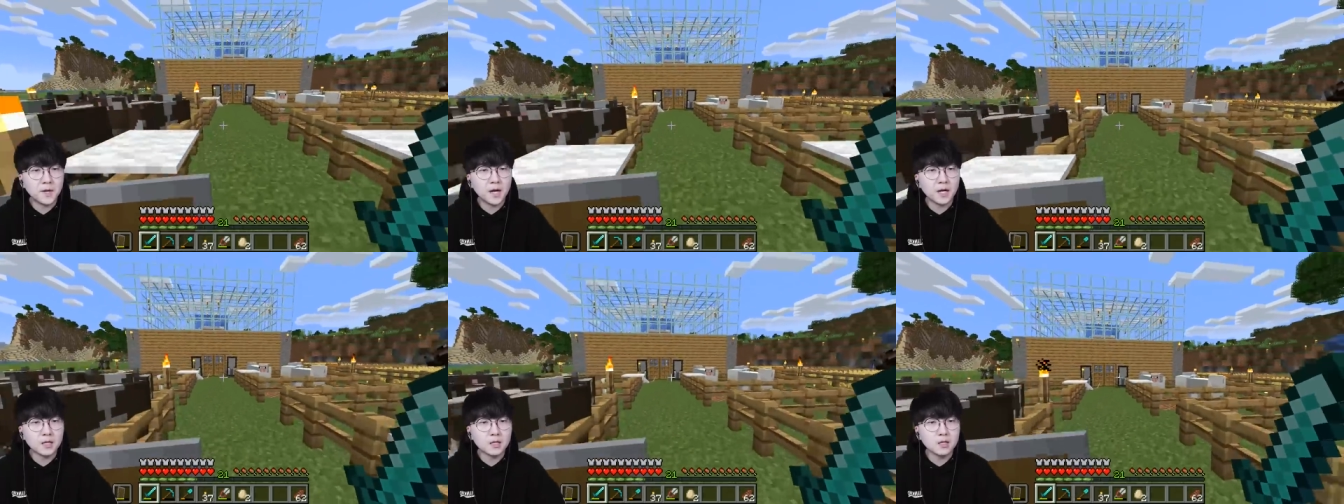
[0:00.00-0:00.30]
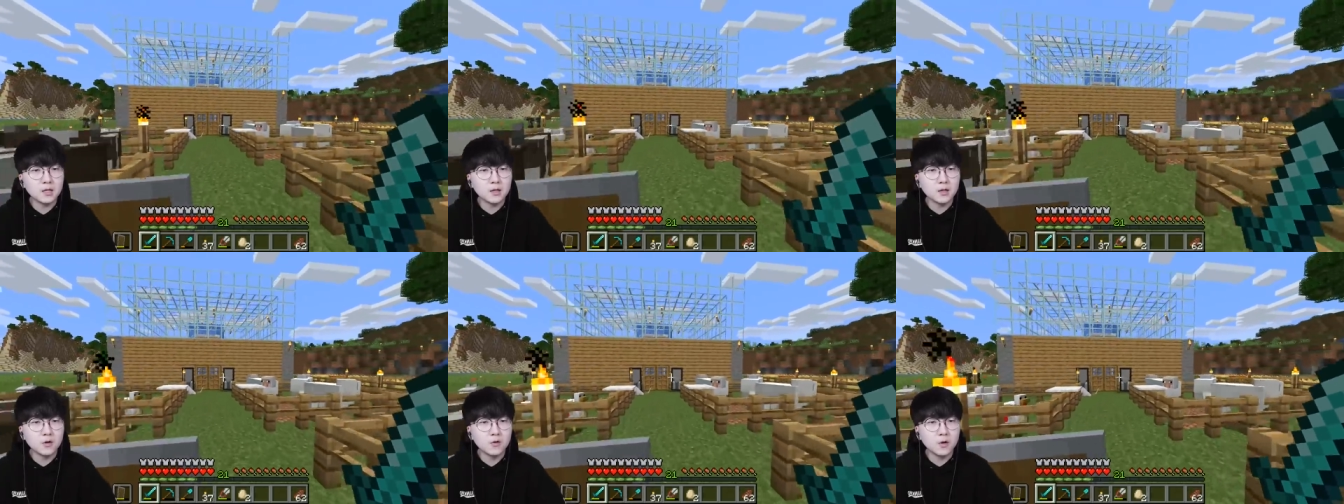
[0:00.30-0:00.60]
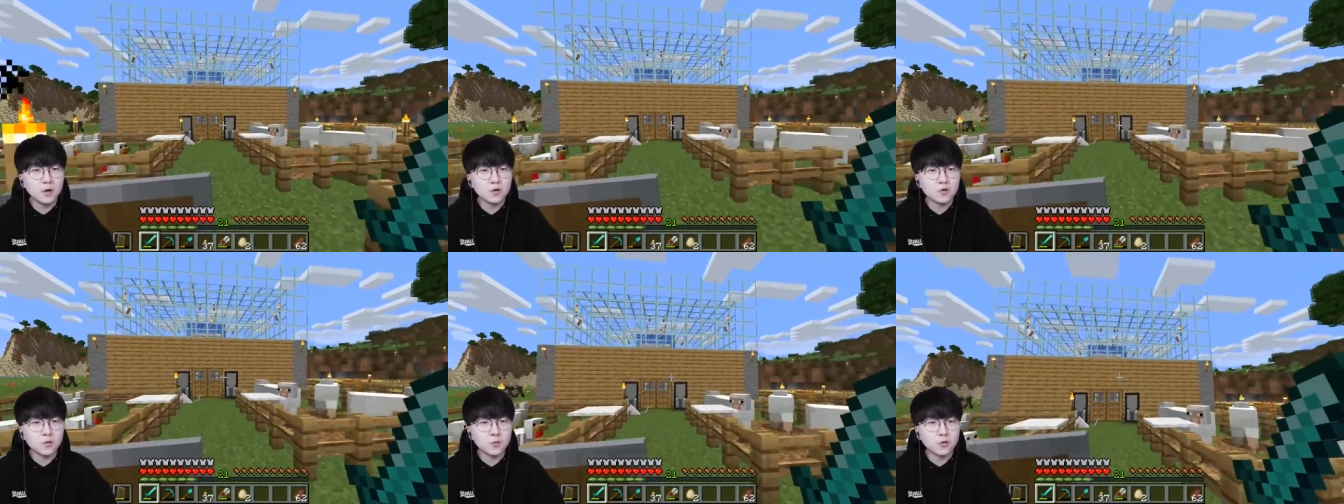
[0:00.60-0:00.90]
같은
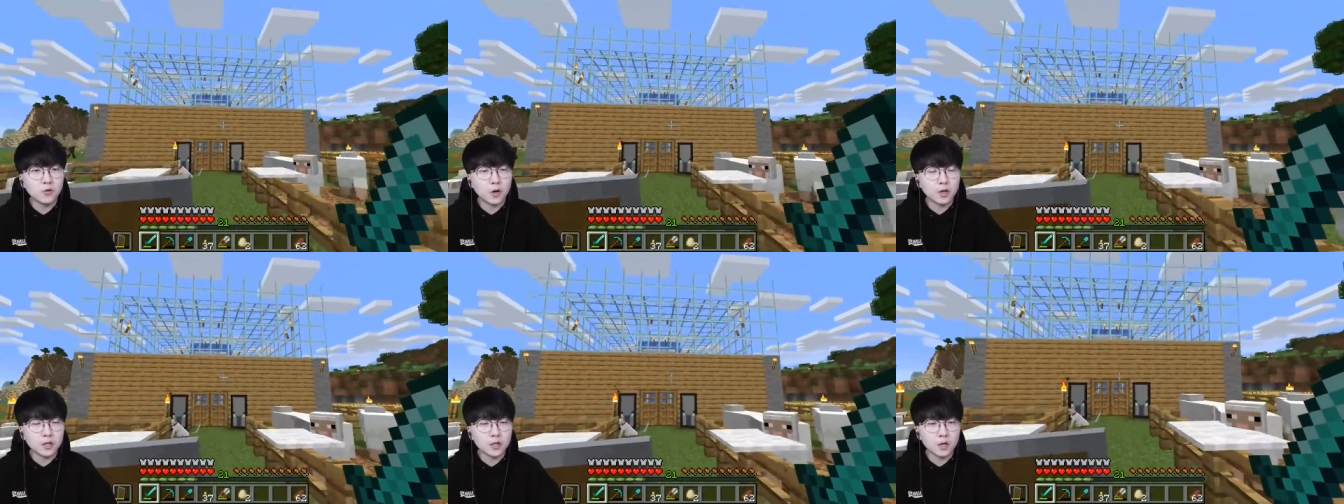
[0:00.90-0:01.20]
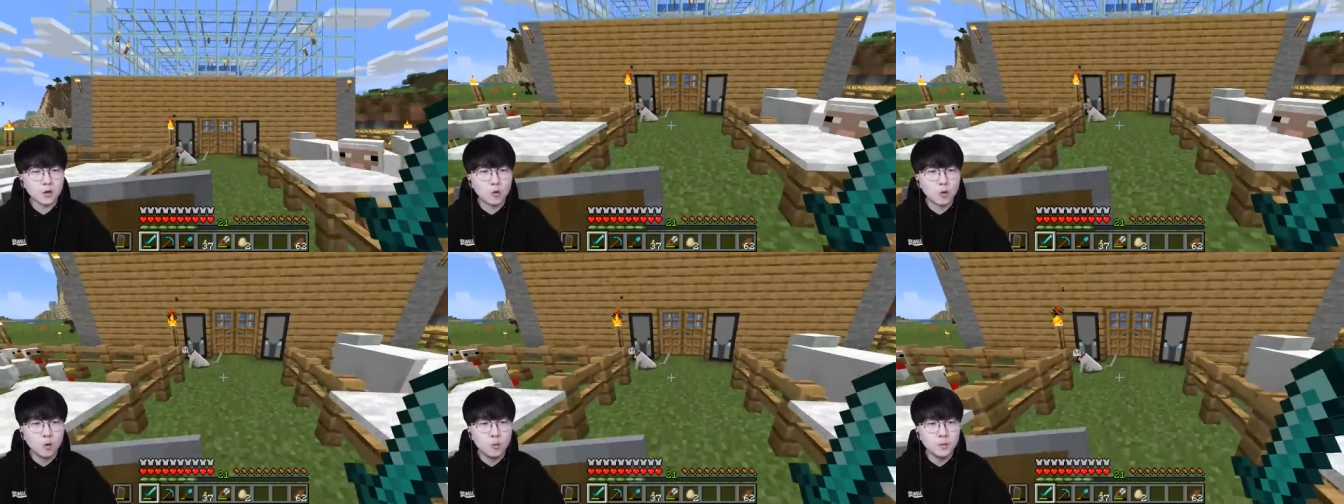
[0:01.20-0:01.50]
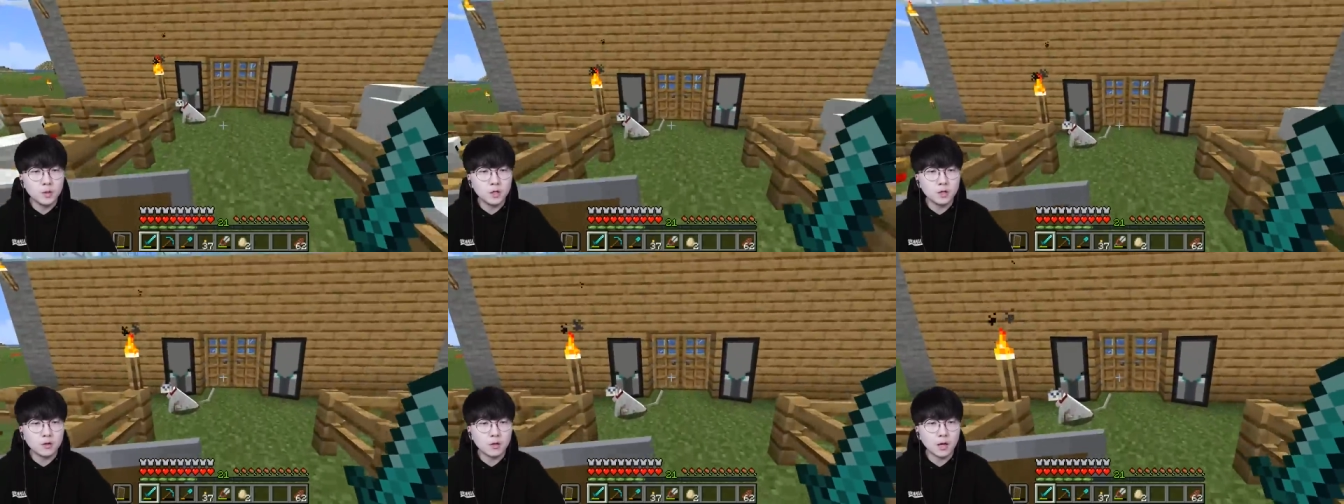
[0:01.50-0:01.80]
경우에 좀 굉장히
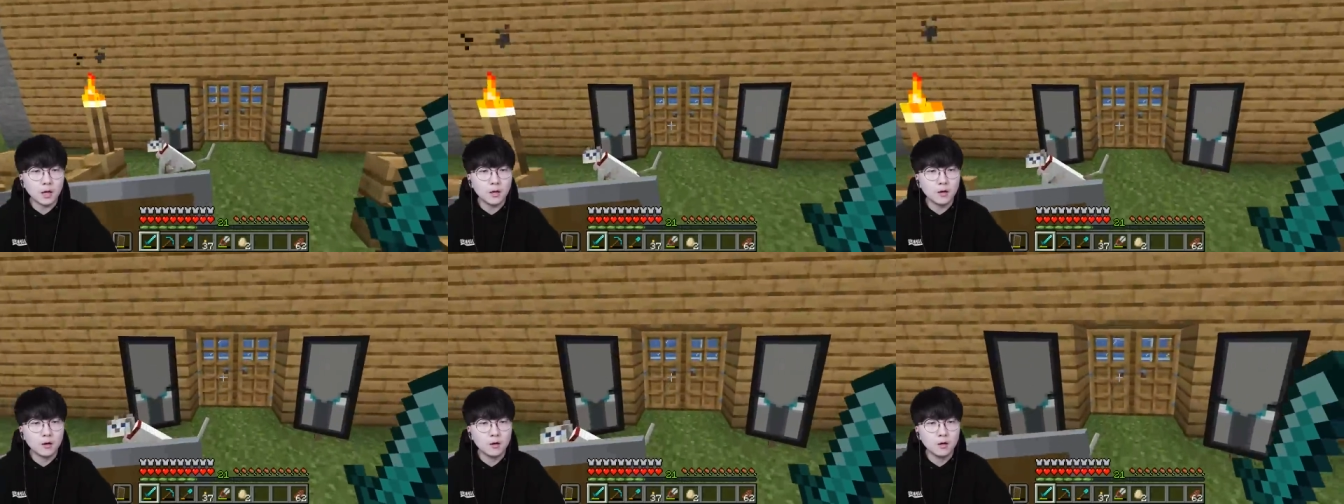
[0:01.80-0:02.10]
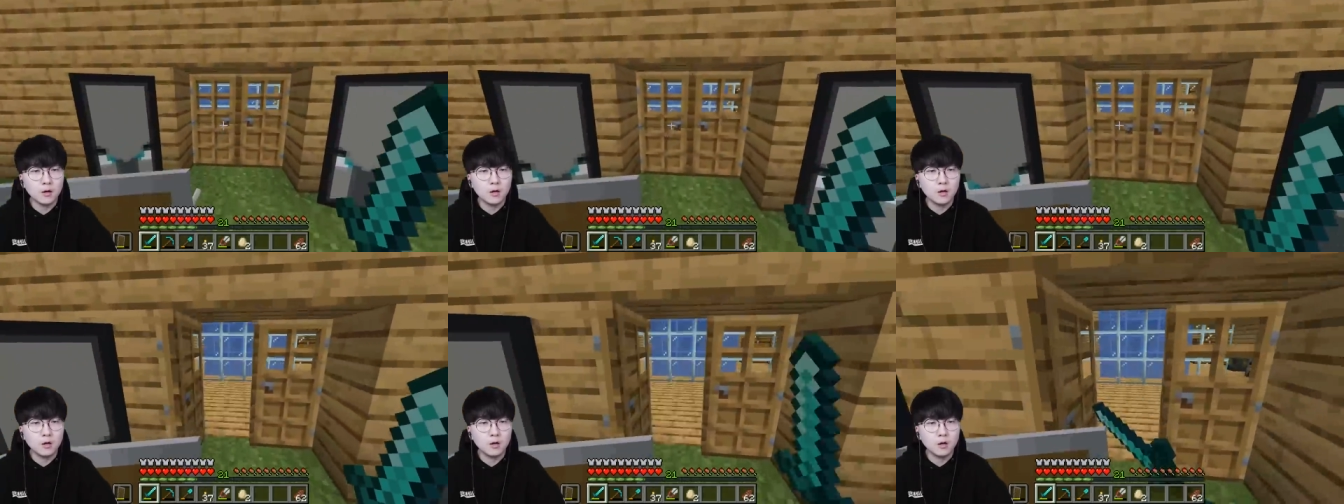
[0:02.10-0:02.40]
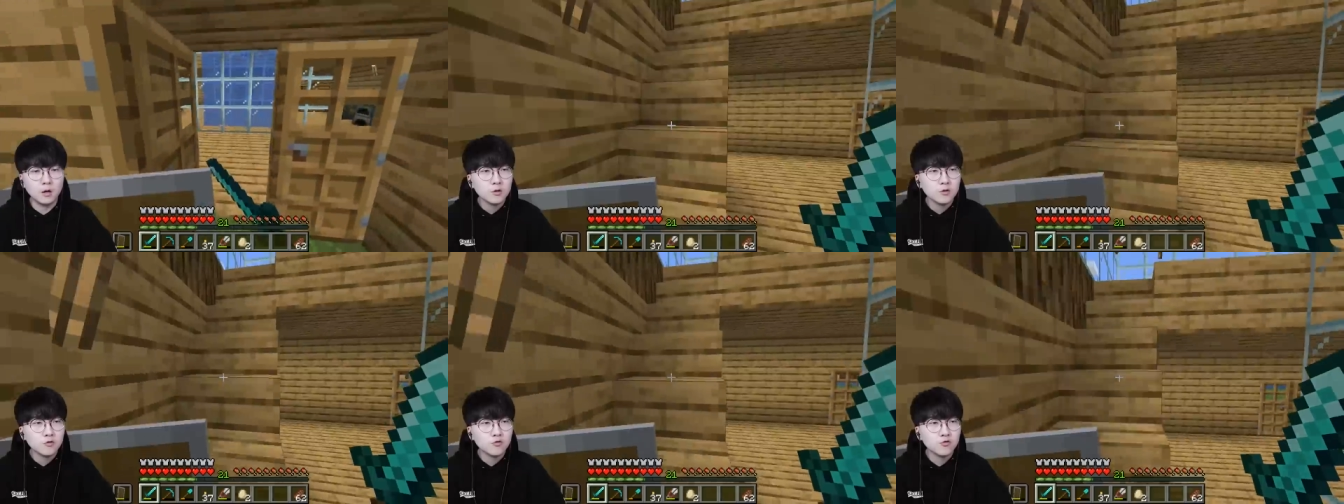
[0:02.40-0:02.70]
고민이 돼요
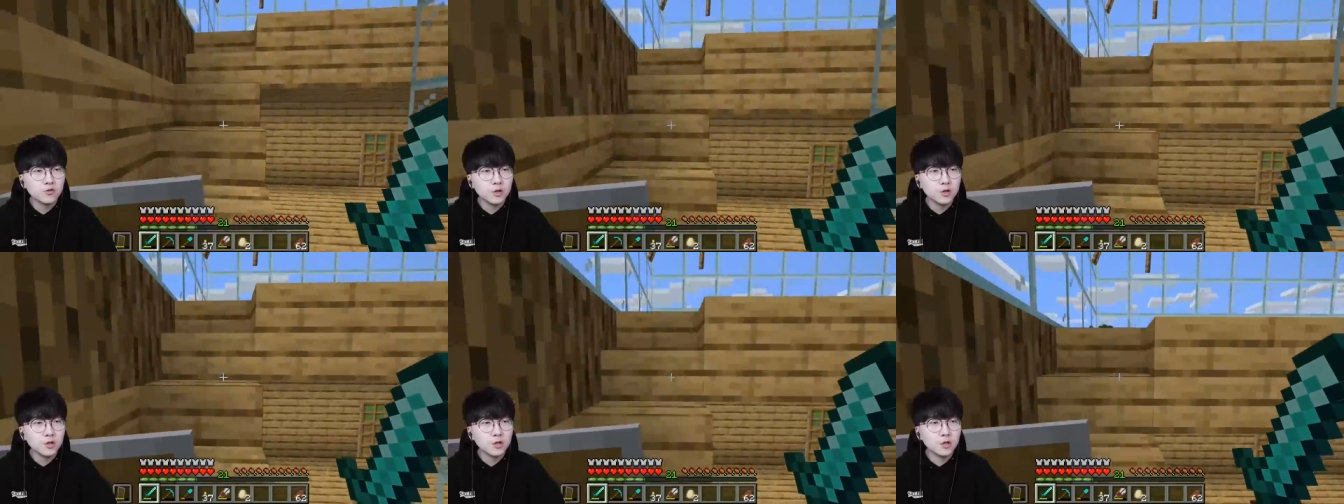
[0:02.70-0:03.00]
우선은